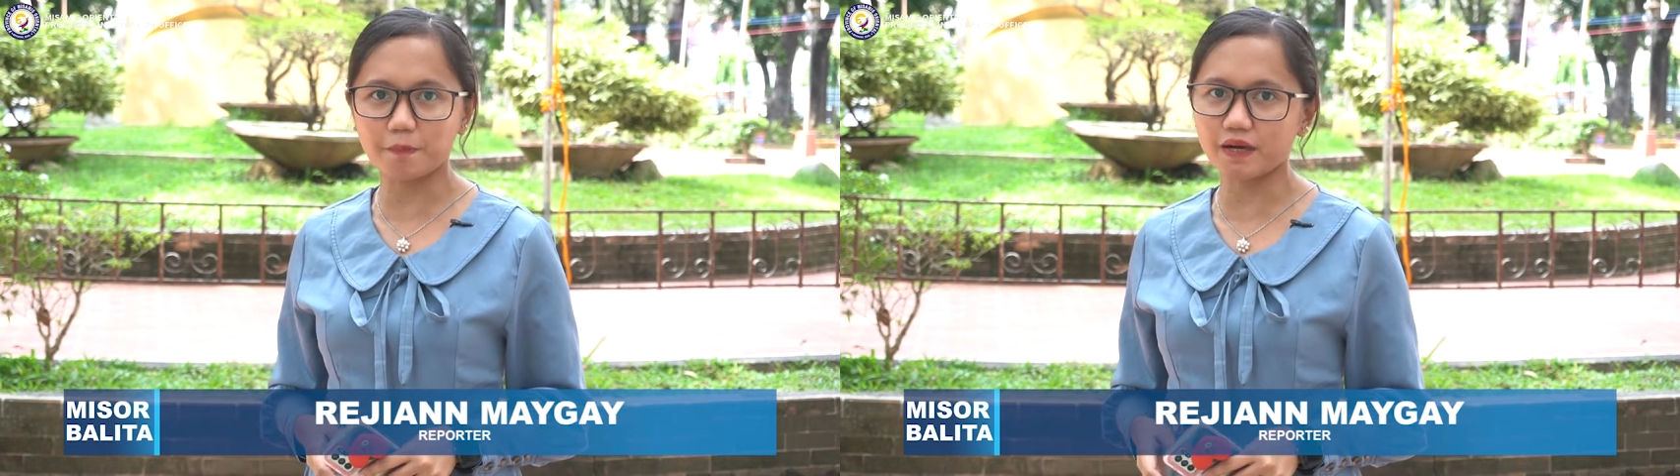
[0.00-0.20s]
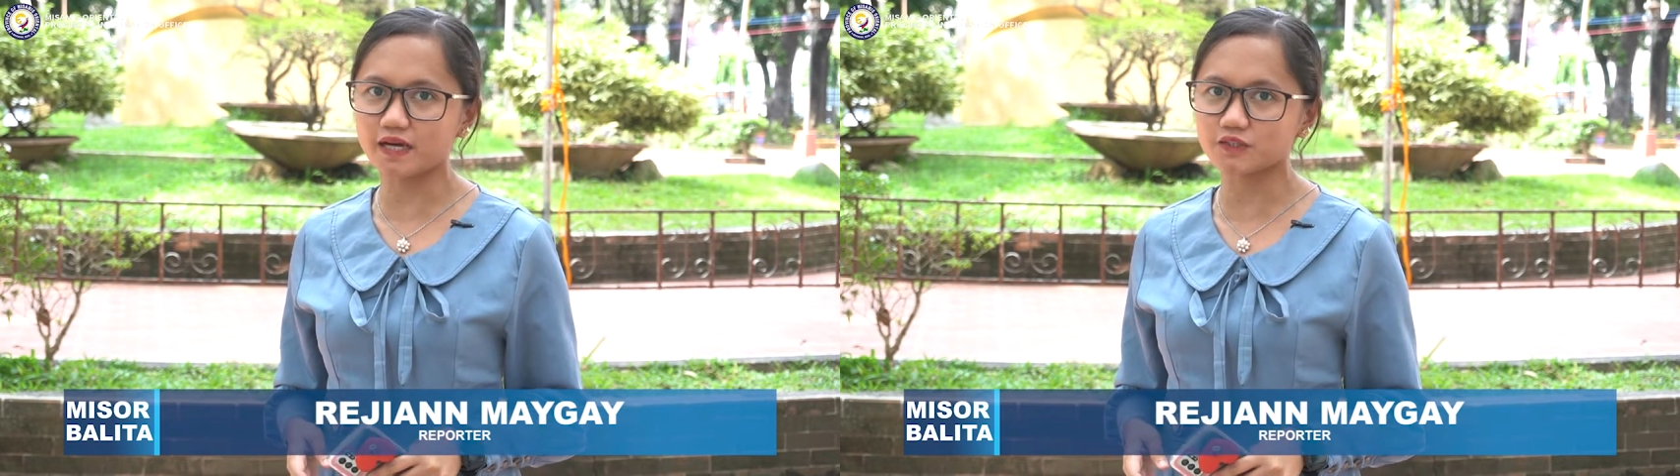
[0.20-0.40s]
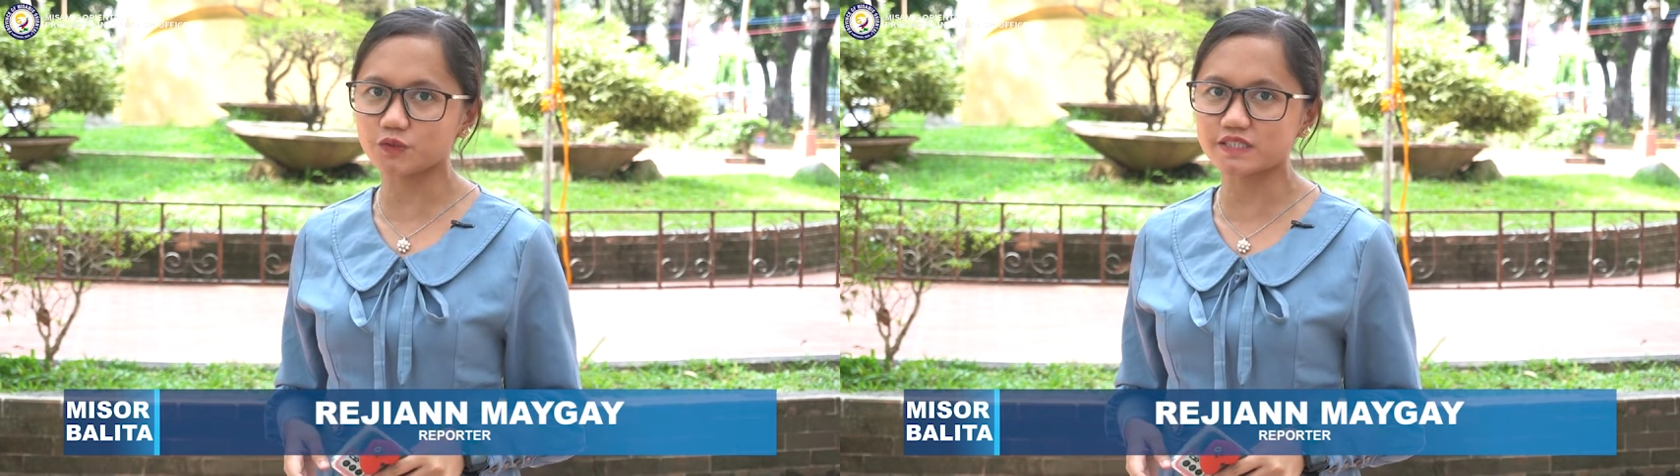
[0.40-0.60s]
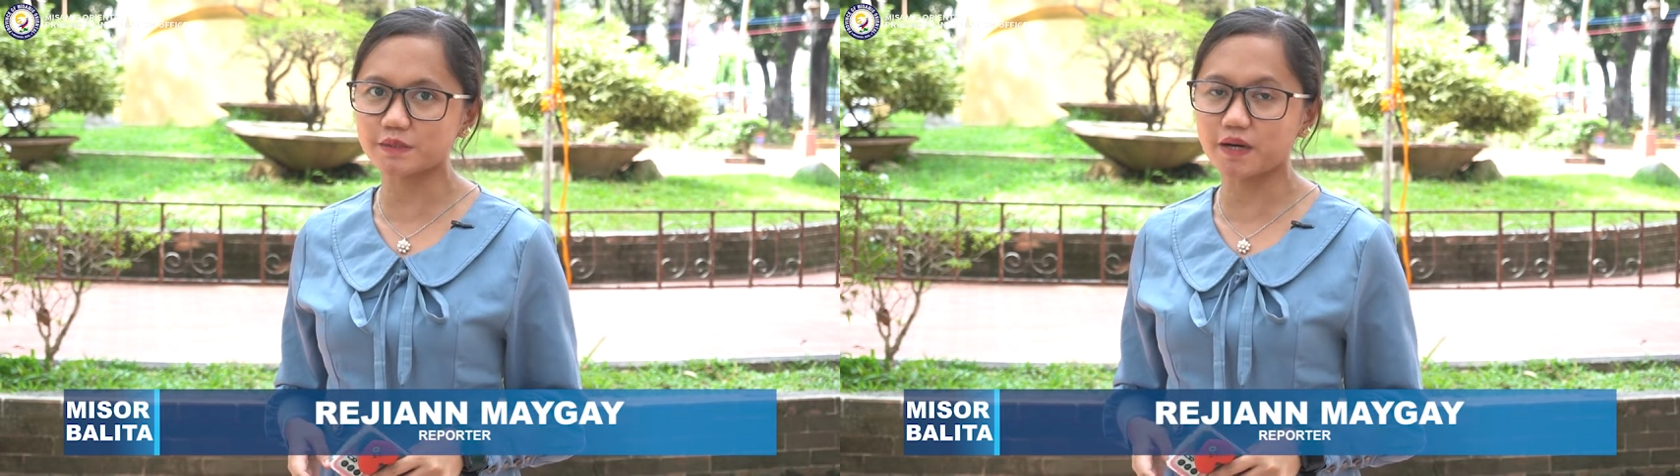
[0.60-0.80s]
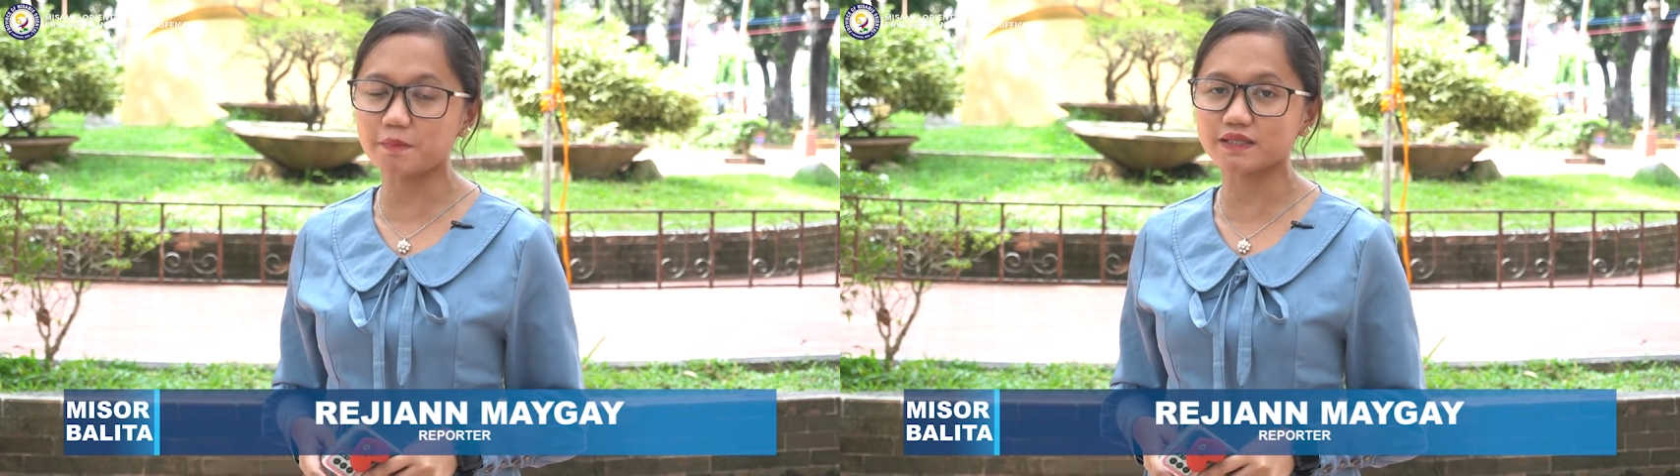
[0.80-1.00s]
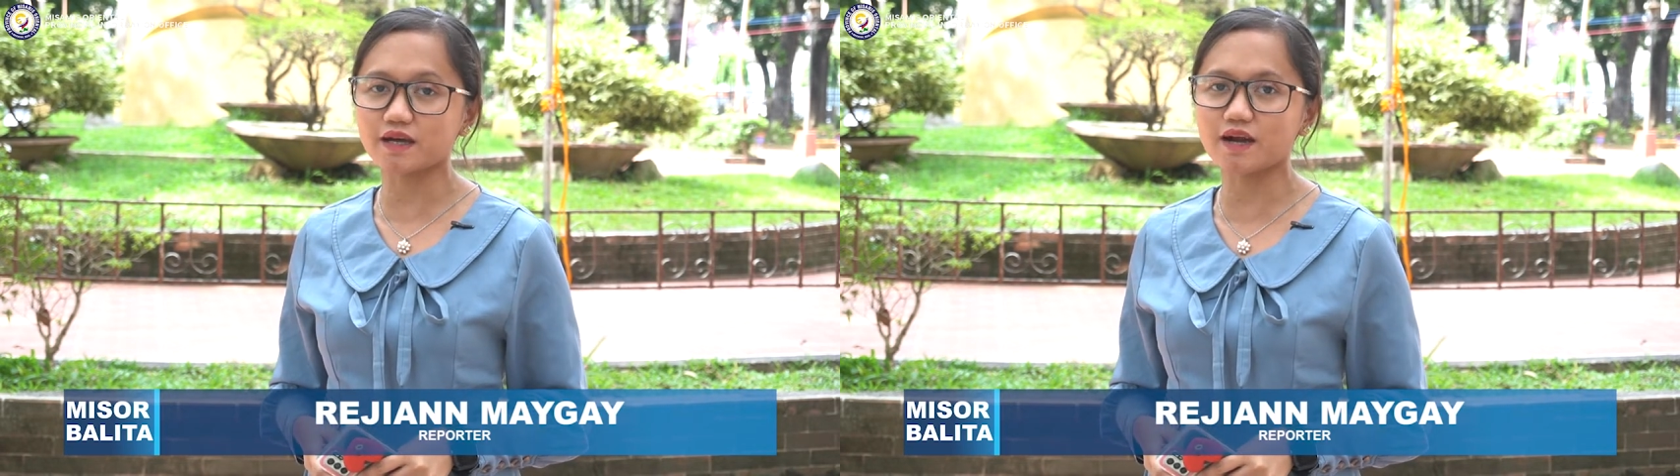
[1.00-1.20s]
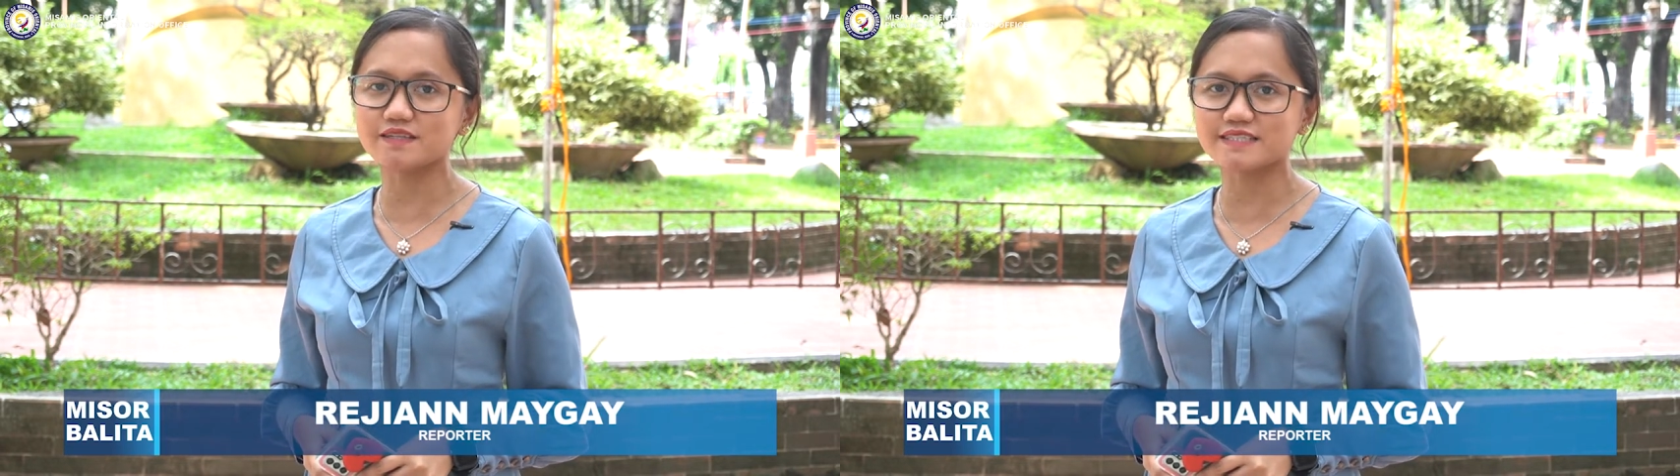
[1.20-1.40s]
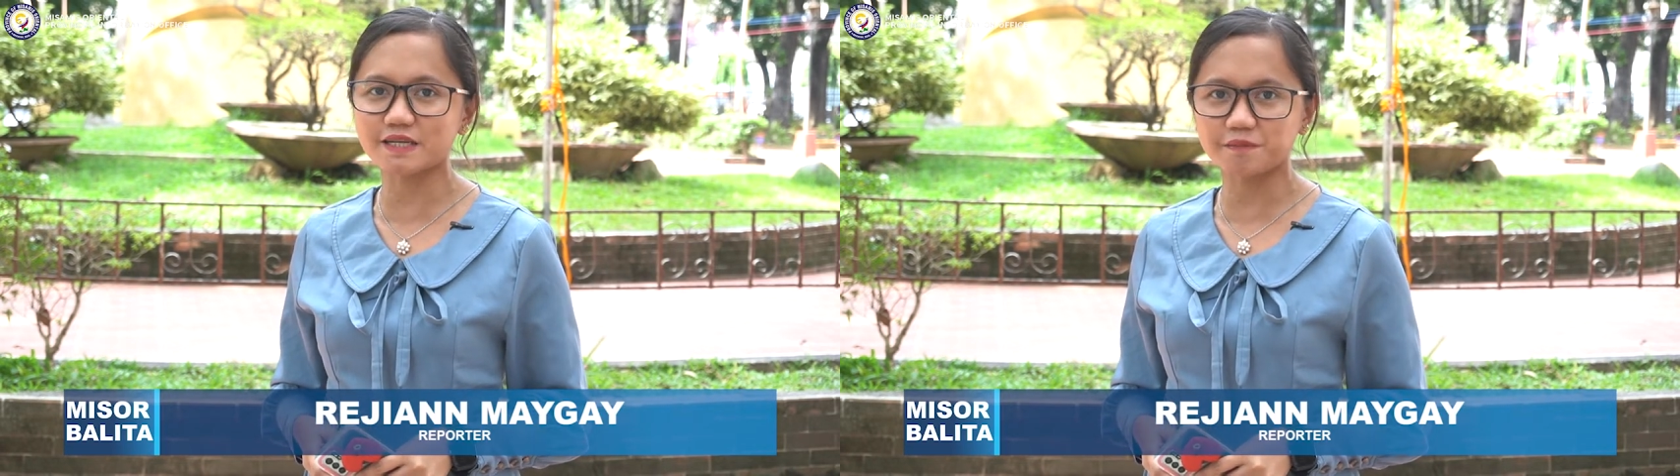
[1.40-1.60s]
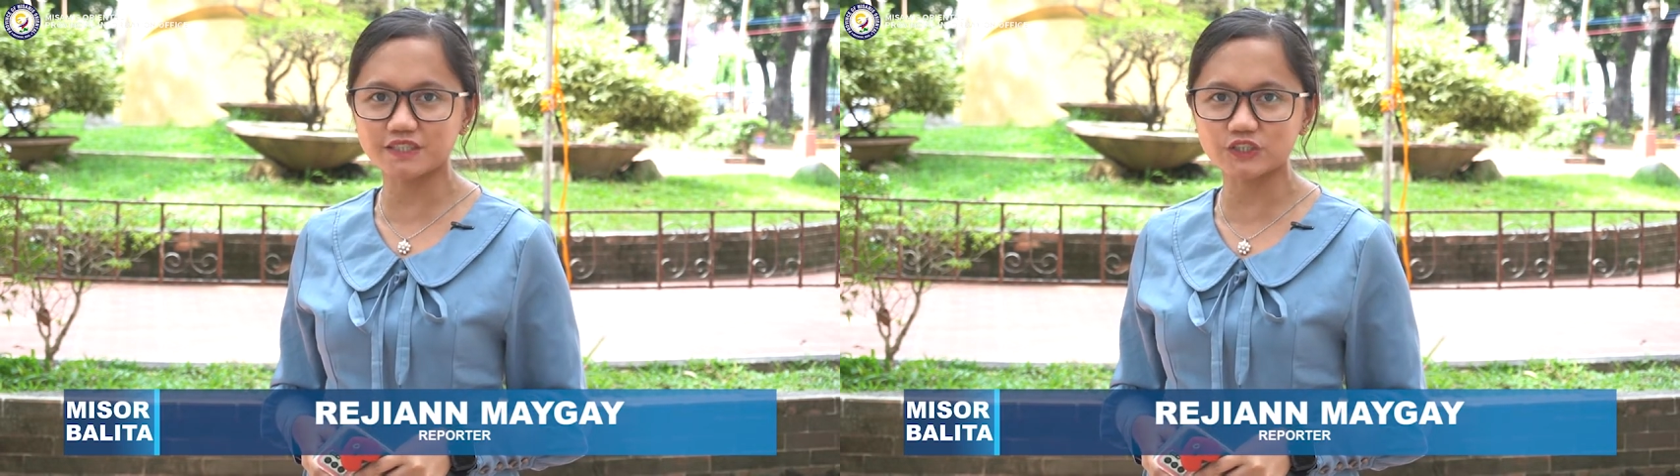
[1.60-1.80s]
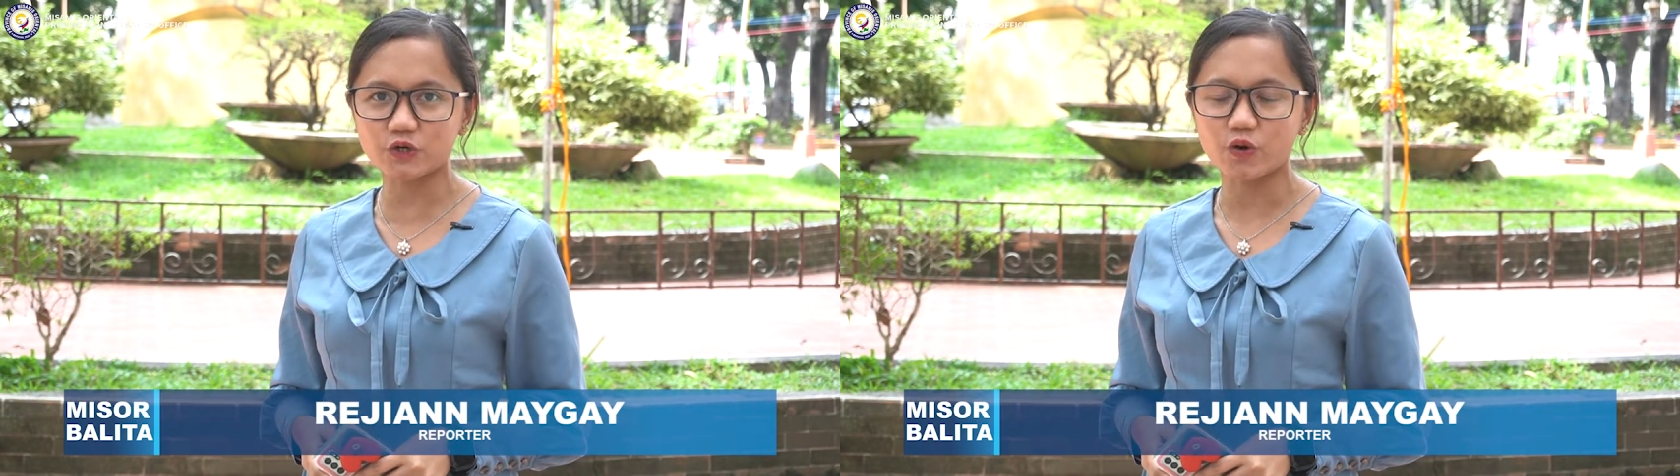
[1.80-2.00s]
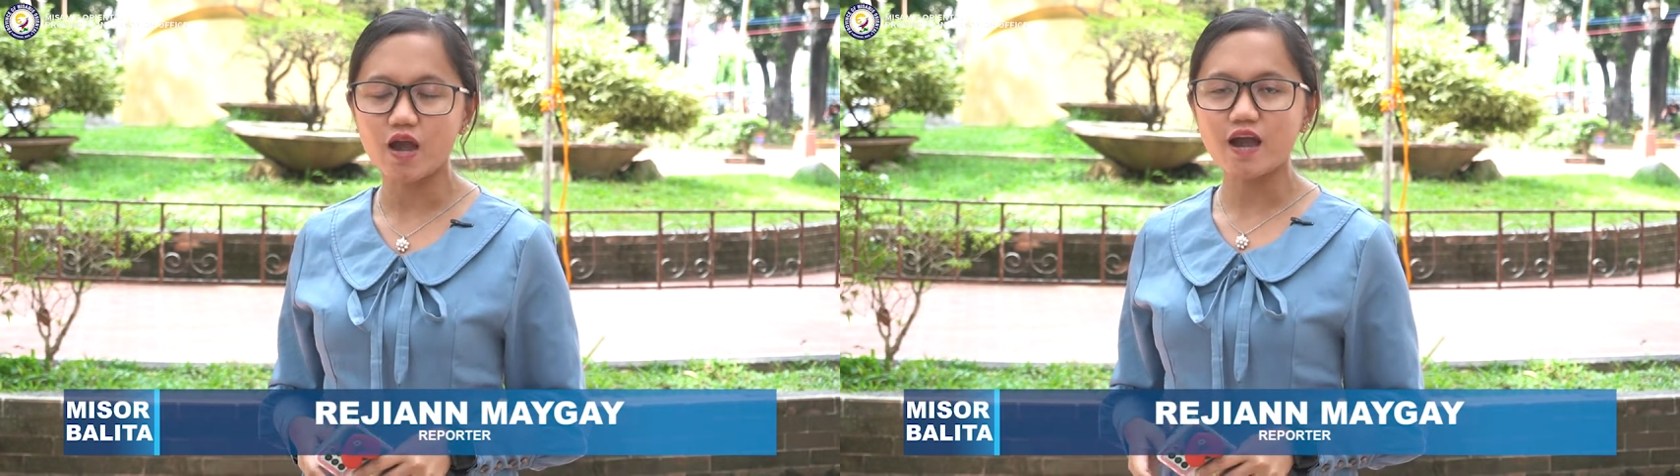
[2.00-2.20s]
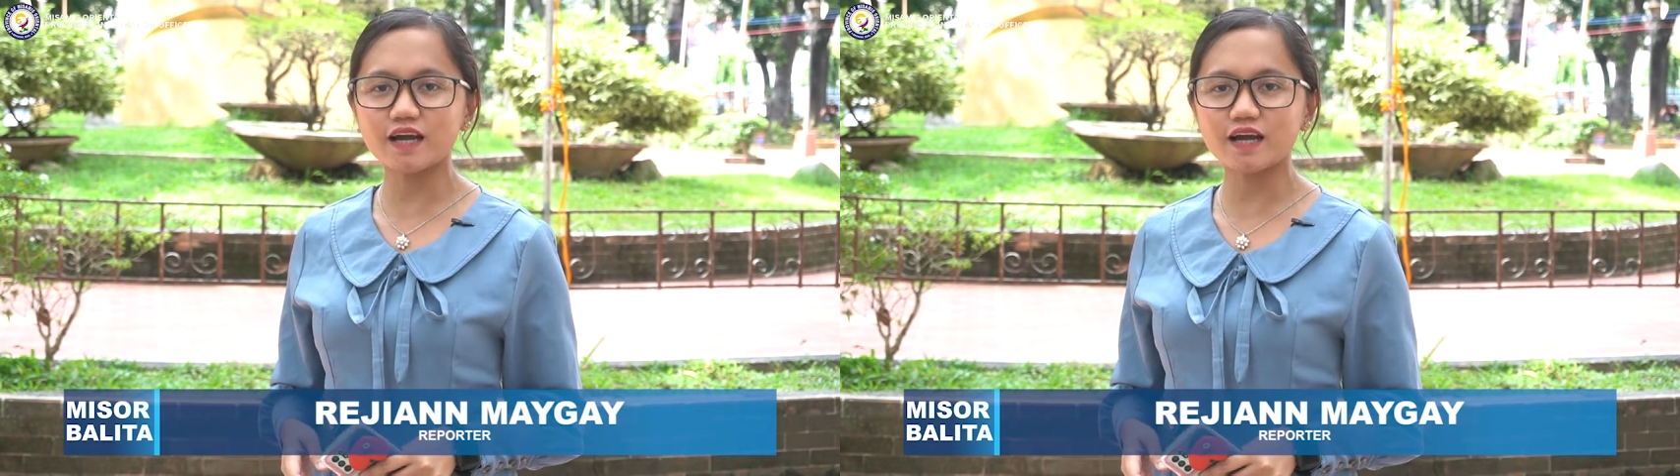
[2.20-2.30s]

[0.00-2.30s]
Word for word: nga paghatod sa mga batakang serbisyo